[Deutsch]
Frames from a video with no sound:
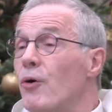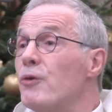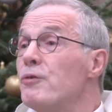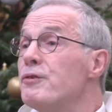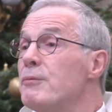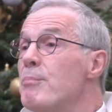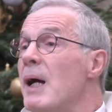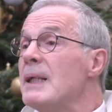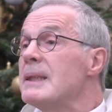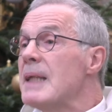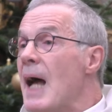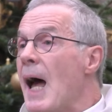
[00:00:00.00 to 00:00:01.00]

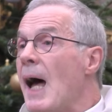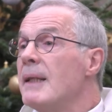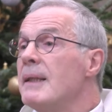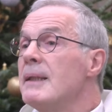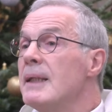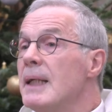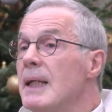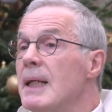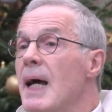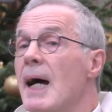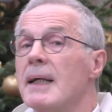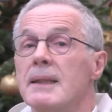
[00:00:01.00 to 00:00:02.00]
oftmals Hand
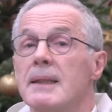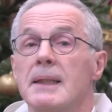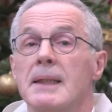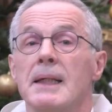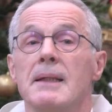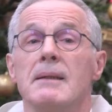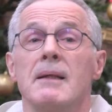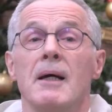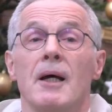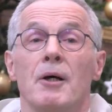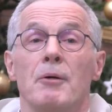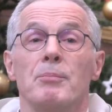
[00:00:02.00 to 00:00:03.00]
in Hand geht
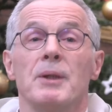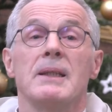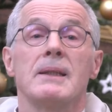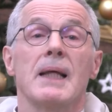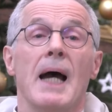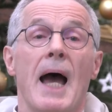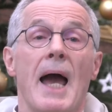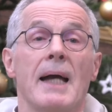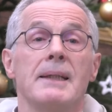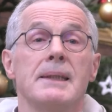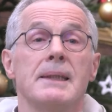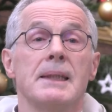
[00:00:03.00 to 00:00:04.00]
mit der
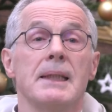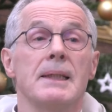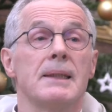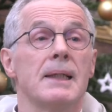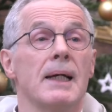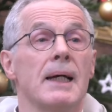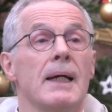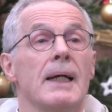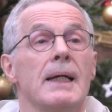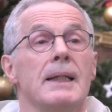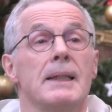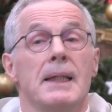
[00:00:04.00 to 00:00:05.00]
Einsicht
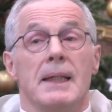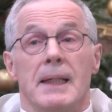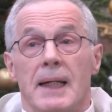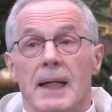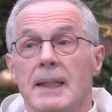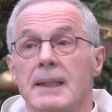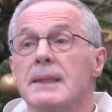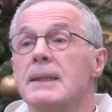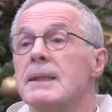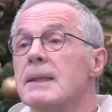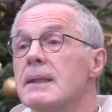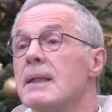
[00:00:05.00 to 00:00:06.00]
in die
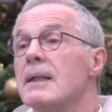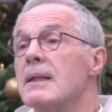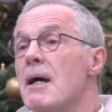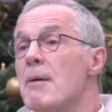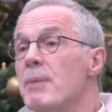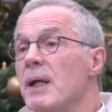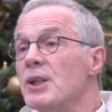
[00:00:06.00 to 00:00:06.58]
Grenzen der